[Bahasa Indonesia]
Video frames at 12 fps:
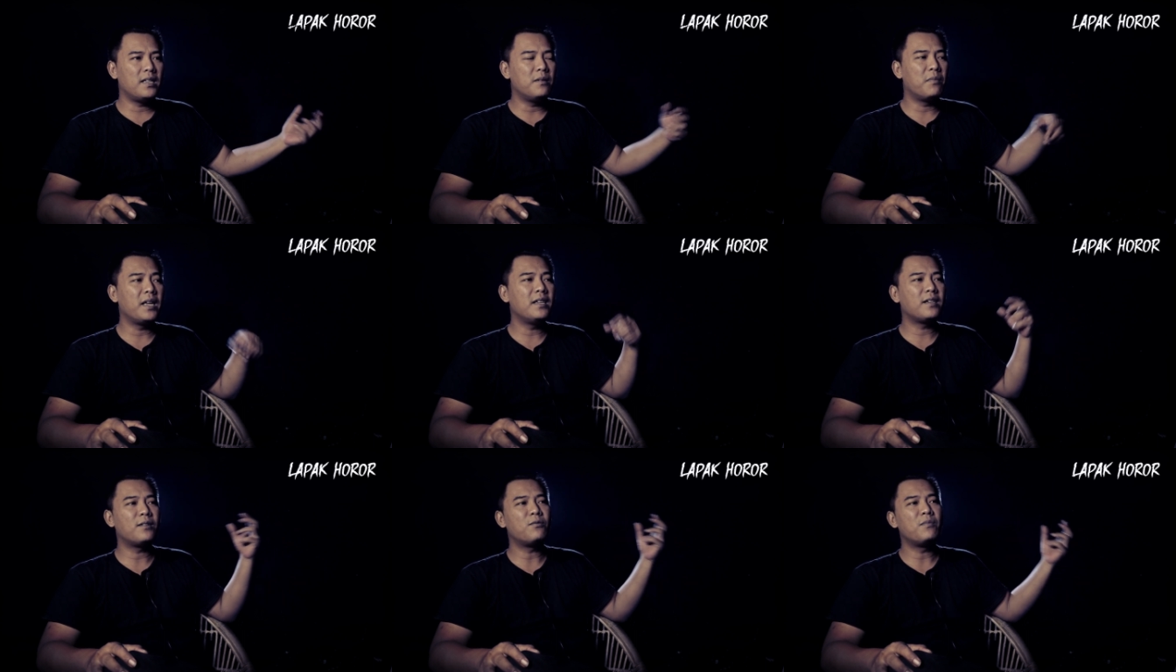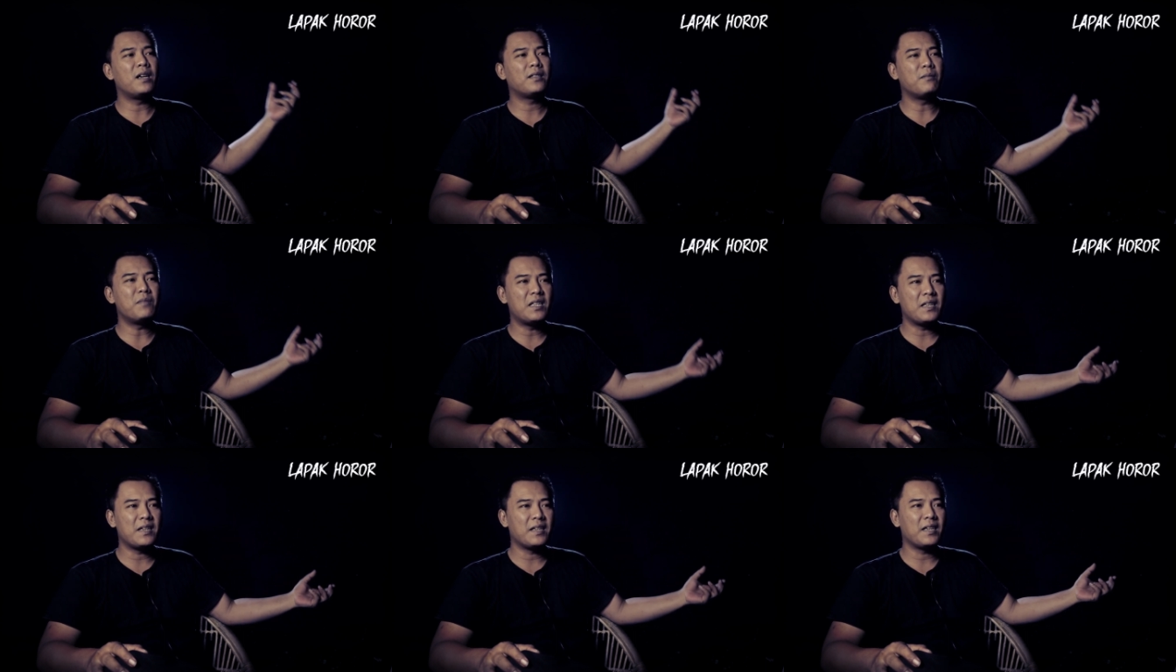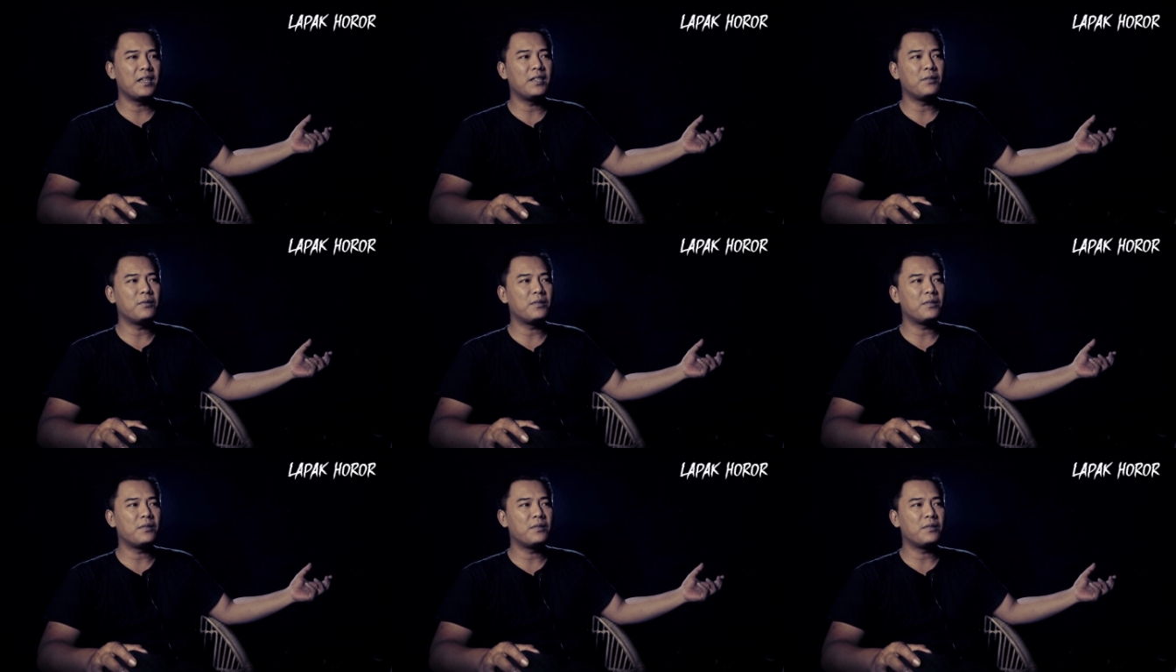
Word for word: ya mainnya ke rumah temennya kayak gitu.